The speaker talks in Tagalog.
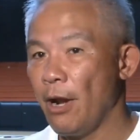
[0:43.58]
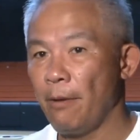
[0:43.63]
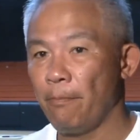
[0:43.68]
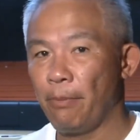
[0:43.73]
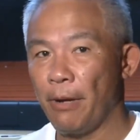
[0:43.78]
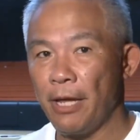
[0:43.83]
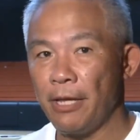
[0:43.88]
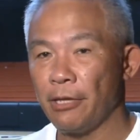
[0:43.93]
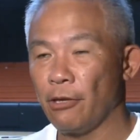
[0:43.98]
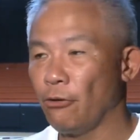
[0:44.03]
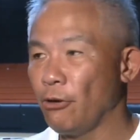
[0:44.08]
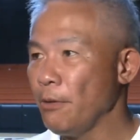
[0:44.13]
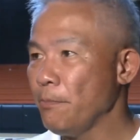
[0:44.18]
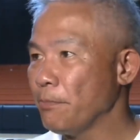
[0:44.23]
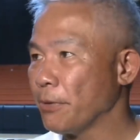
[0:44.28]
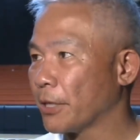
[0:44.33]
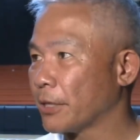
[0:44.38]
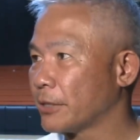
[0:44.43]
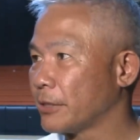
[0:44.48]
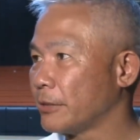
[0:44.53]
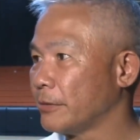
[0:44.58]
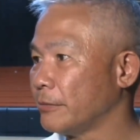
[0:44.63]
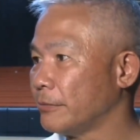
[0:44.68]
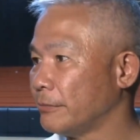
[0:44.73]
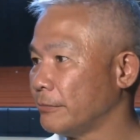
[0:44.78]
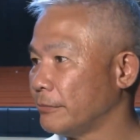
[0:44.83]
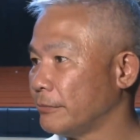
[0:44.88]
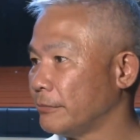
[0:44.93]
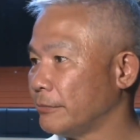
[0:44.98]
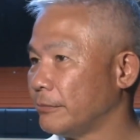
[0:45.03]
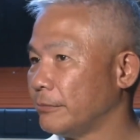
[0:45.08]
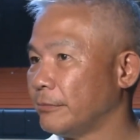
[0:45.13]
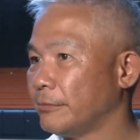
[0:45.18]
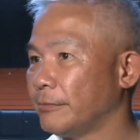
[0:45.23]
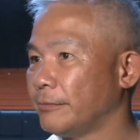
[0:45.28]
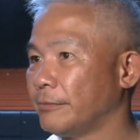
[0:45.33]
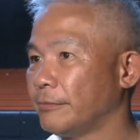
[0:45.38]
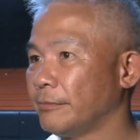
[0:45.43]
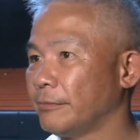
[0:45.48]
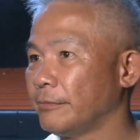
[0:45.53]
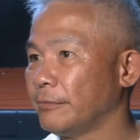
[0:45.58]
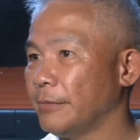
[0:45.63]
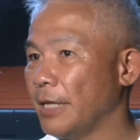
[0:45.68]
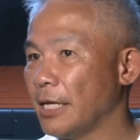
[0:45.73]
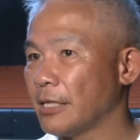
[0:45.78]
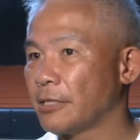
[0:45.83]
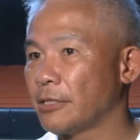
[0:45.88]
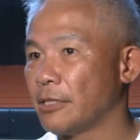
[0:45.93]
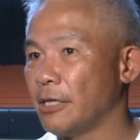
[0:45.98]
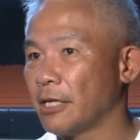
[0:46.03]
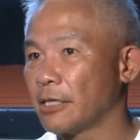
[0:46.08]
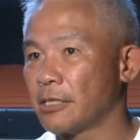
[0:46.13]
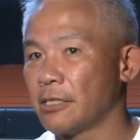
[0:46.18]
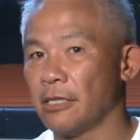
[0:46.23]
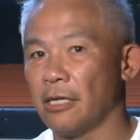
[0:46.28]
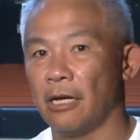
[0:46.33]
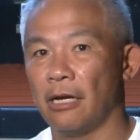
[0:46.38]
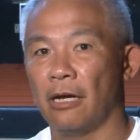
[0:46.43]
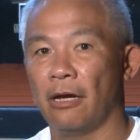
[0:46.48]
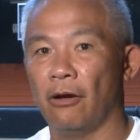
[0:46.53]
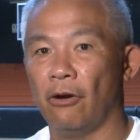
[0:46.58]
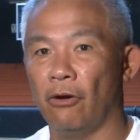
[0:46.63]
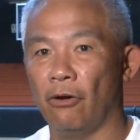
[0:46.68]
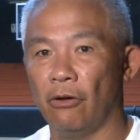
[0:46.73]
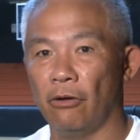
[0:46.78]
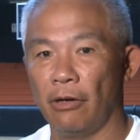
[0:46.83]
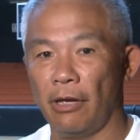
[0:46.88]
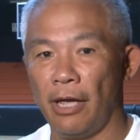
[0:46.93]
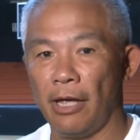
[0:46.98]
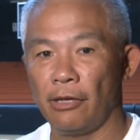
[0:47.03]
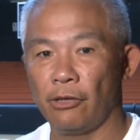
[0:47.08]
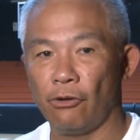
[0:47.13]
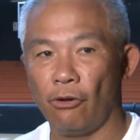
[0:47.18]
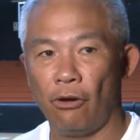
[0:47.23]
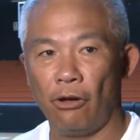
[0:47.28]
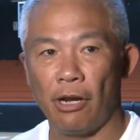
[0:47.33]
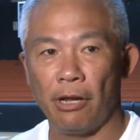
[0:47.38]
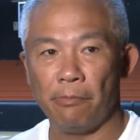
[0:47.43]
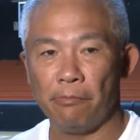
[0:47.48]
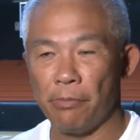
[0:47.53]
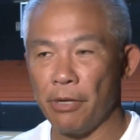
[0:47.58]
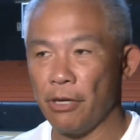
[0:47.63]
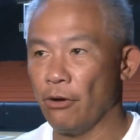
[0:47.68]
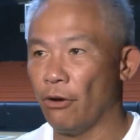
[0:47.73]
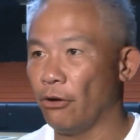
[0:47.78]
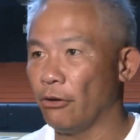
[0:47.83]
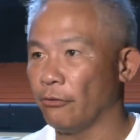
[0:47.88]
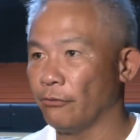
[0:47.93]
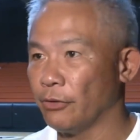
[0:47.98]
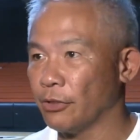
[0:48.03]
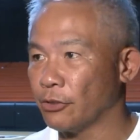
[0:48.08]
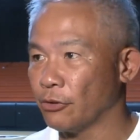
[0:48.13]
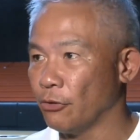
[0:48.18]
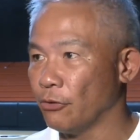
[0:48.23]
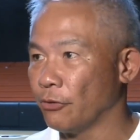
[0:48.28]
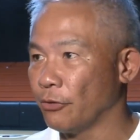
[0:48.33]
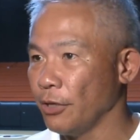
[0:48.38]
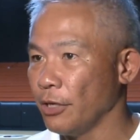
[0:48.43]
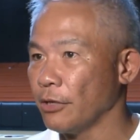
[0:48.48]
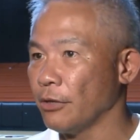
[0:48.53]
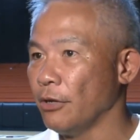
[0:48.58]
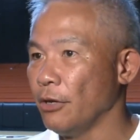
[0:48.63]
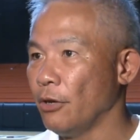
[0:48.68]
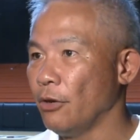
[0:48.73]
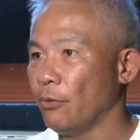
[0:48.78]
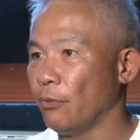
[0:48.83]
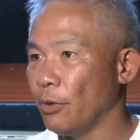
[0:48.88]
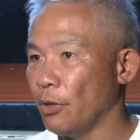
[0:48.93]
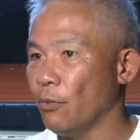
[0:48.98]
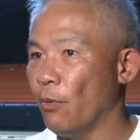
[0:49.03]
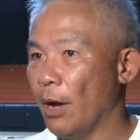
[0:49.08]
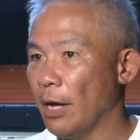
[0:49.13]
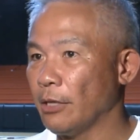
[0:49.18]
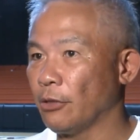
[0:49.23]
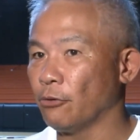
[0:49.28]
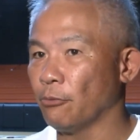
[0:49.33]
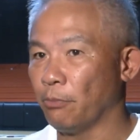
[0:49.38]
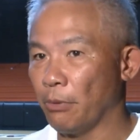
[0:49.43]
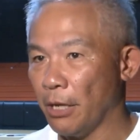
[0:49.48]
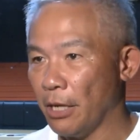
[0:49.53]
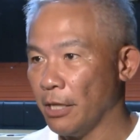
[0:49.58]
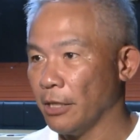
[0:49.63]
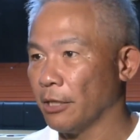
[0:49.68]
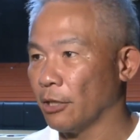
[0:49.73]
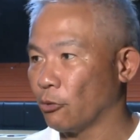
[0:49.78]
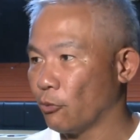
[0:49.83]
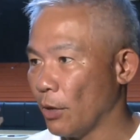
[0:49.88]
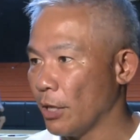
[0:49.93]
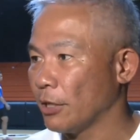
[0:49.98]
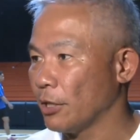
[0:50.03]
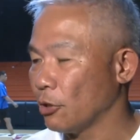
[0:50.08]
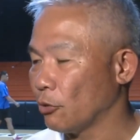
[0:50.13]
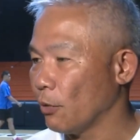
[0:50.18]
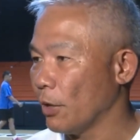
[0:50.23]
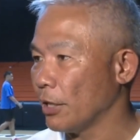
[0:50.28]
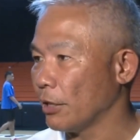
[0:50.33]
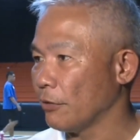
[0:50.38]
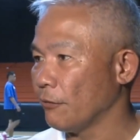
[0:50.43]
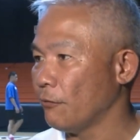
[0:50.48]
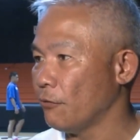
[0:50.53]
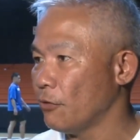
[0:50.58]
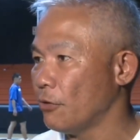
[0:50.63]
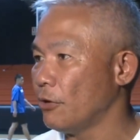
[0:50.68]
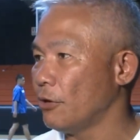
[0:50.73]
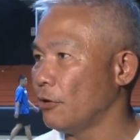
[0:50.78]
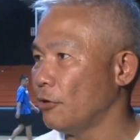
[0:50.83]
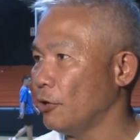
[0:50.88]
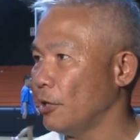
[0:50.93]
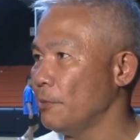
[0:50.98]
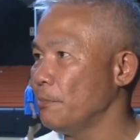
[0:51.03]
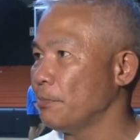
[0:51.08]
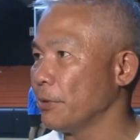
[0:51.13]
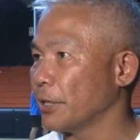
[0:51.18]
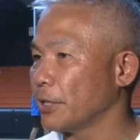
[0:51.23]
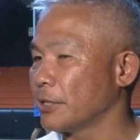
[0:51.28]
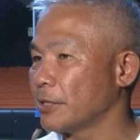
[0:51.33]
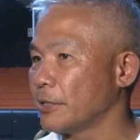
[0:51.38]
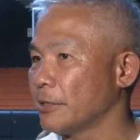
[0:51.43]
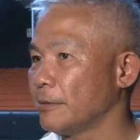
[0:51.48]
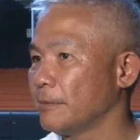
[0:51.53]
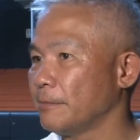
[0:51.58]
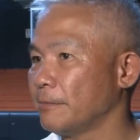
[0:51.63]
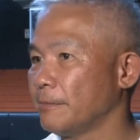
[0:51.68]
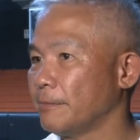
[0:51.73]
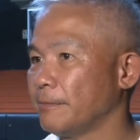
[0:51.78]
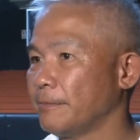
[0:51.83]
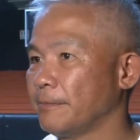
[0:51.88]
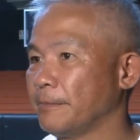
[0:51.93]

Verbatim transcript: I want to play in the Olympics. That's that's the end all and be all of this whole thing. We want to play in the 2024 Olympics.